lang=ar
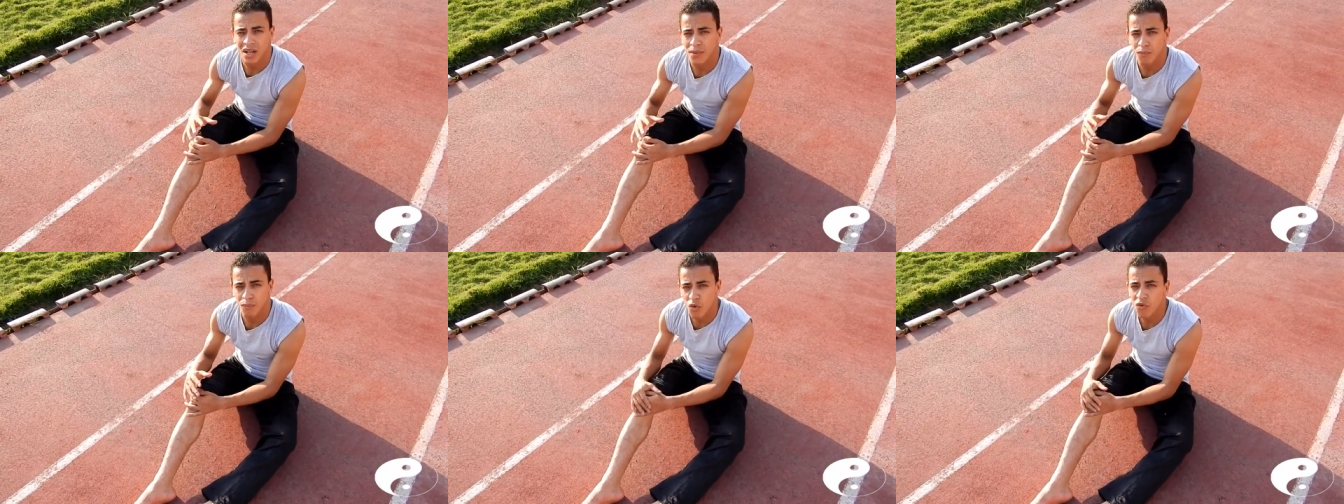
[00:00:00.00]

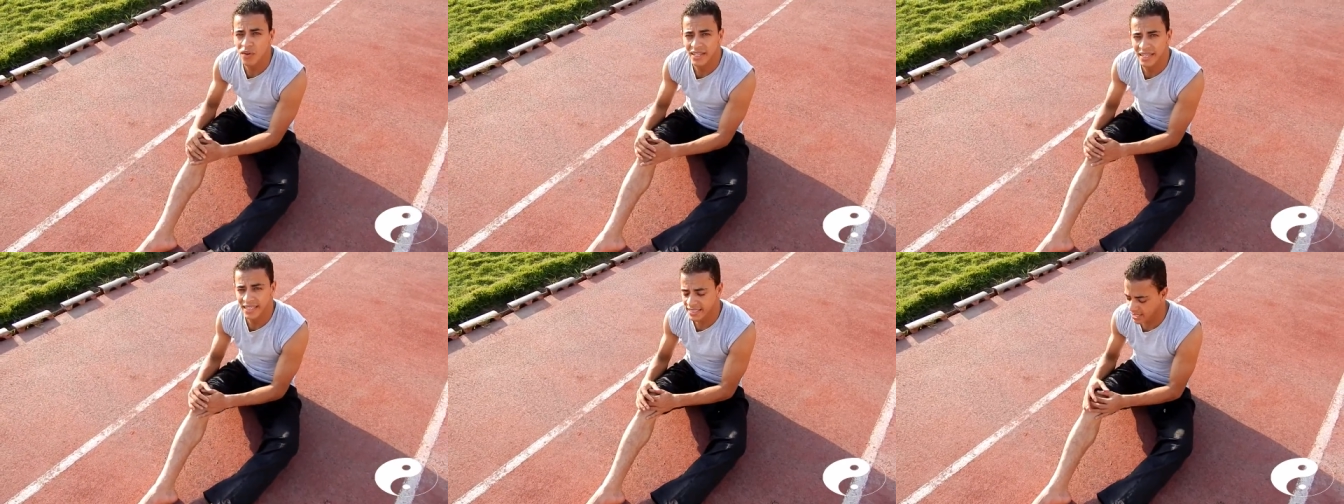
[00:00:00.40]
مرهم
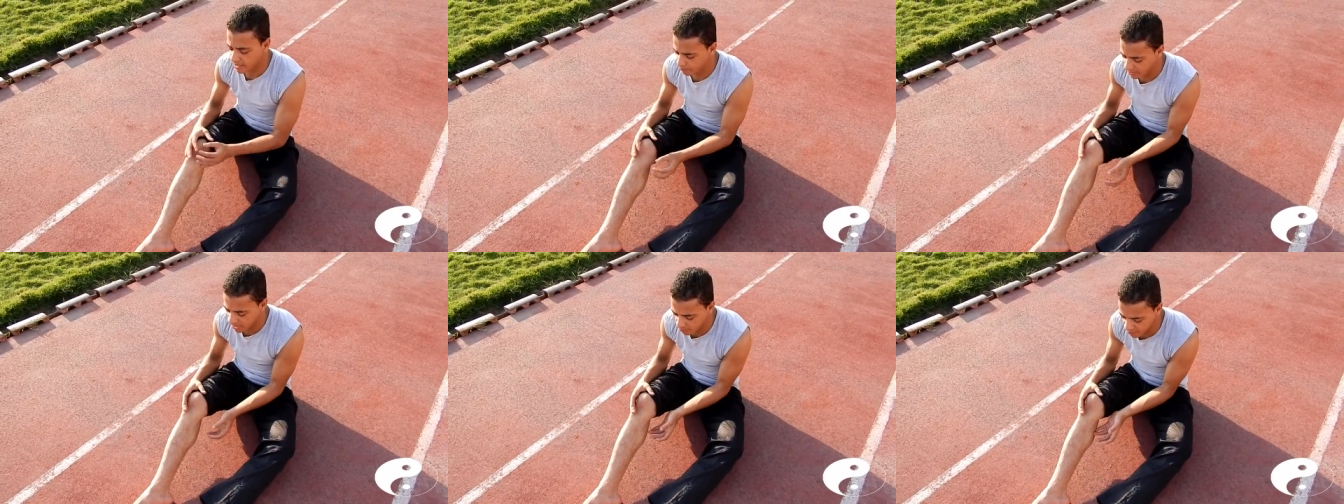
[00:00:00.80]
موف هتلاقيه
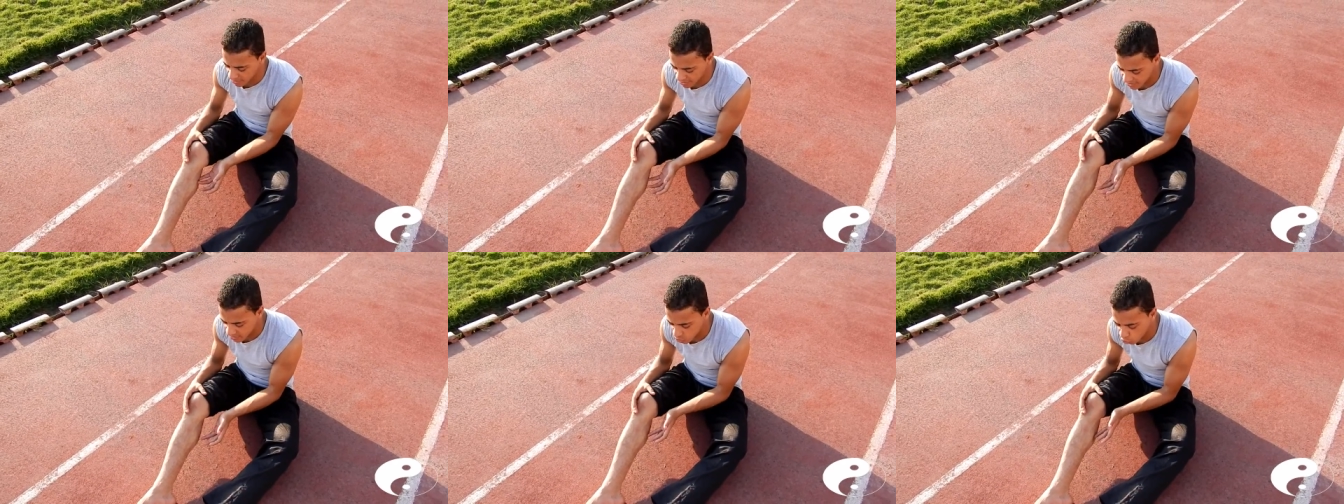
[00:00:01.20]
كده
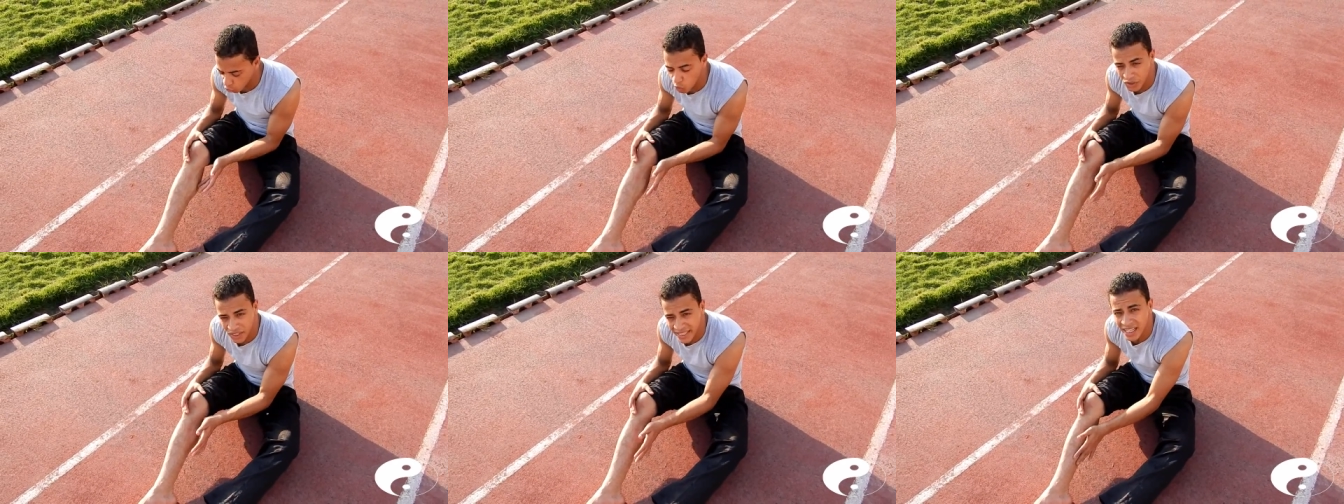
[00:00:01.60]
بيعمل
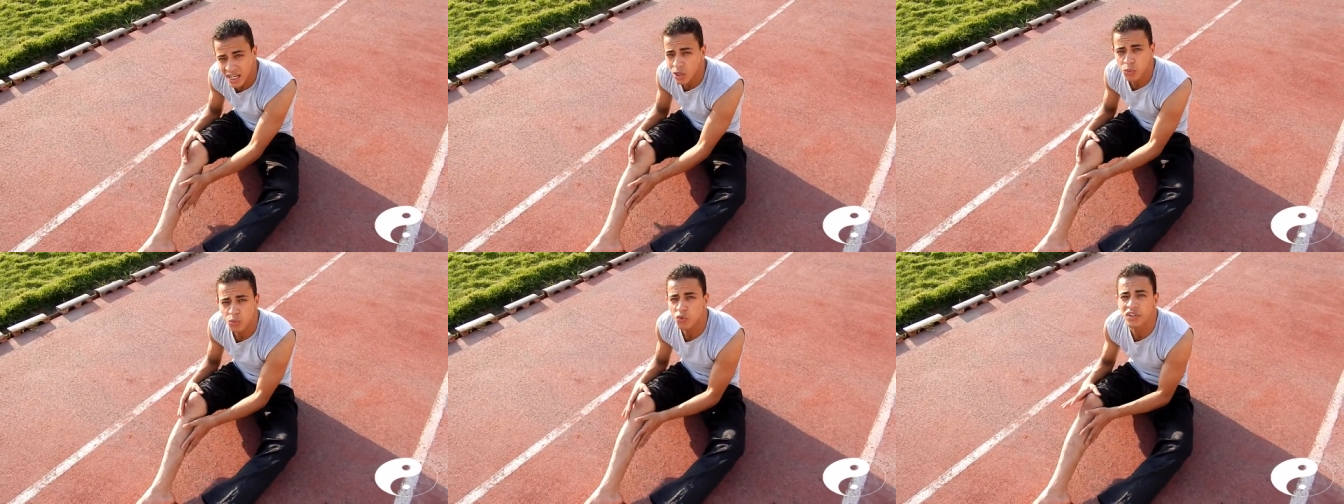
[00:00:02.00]

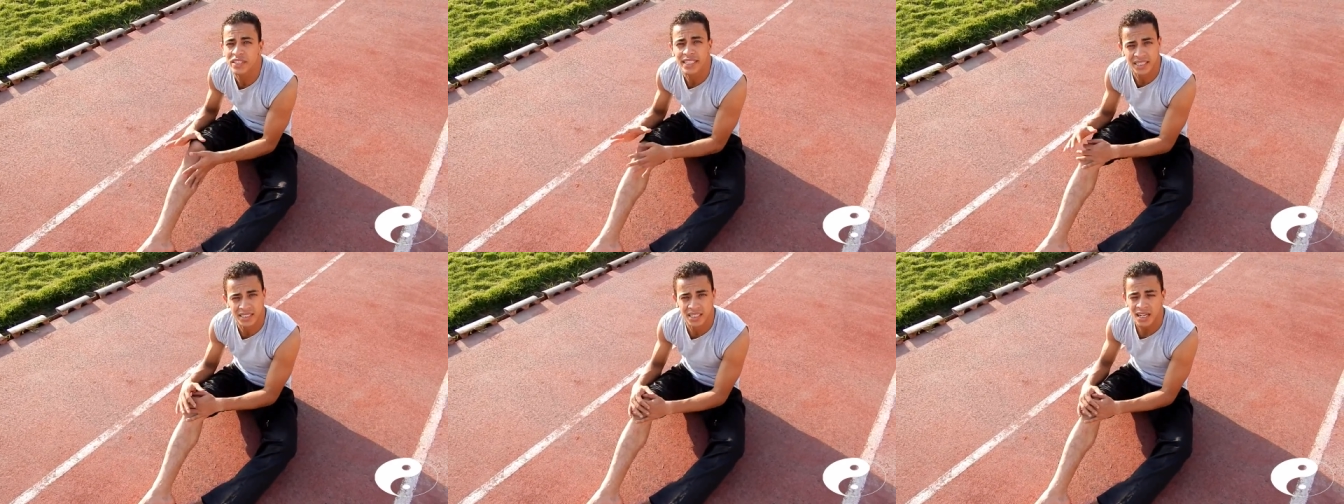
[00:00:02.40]
سخونيه
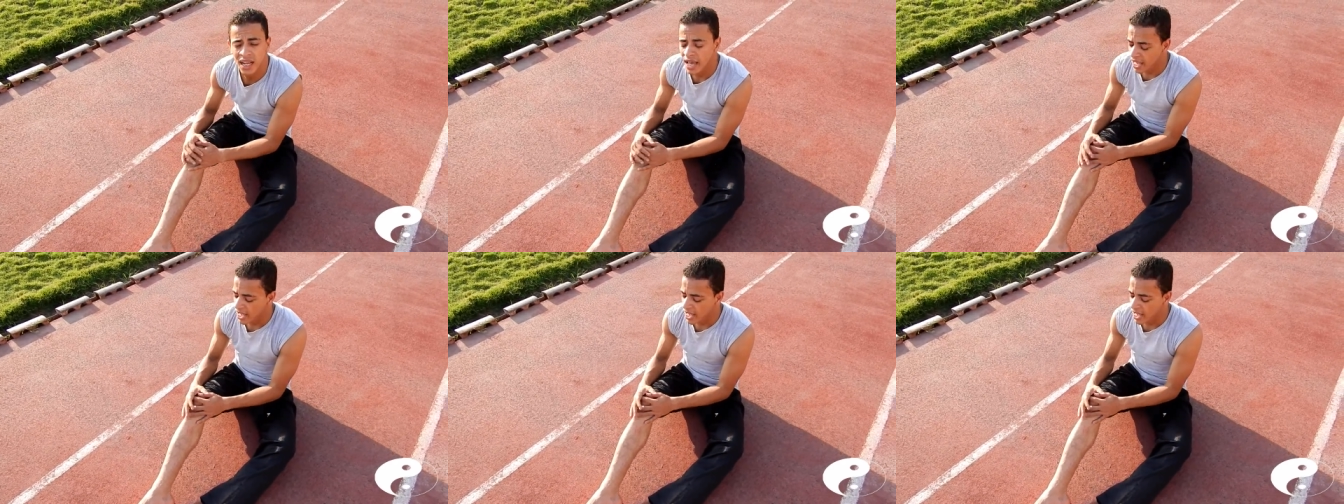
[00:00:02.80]
ومفيد جدا